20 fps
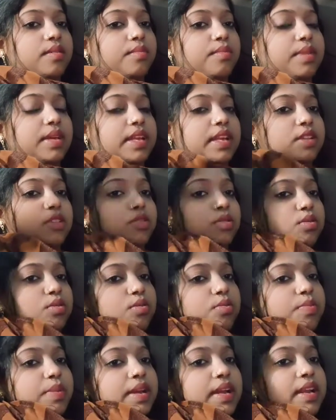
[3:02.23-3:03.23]
मेरा
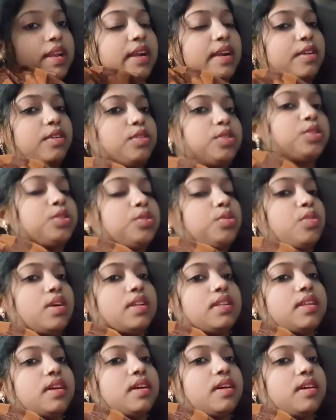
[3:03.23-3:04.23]
तो पहला डोज हुआ
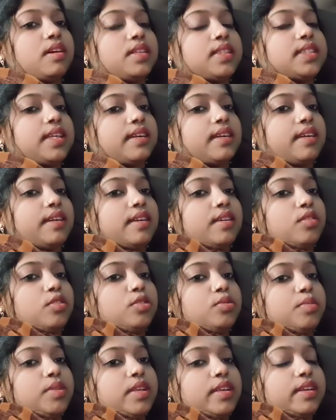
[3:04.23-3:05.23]
था सेकेंड
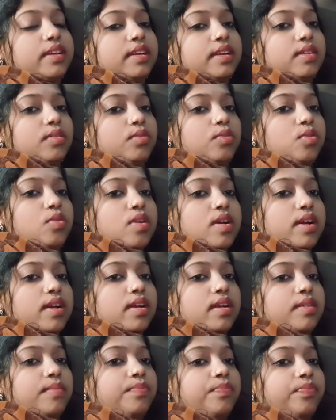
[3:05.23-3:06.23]
डोज मेरा नहीं हुआ
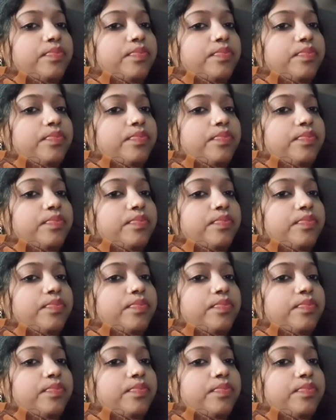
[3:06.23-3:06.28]
है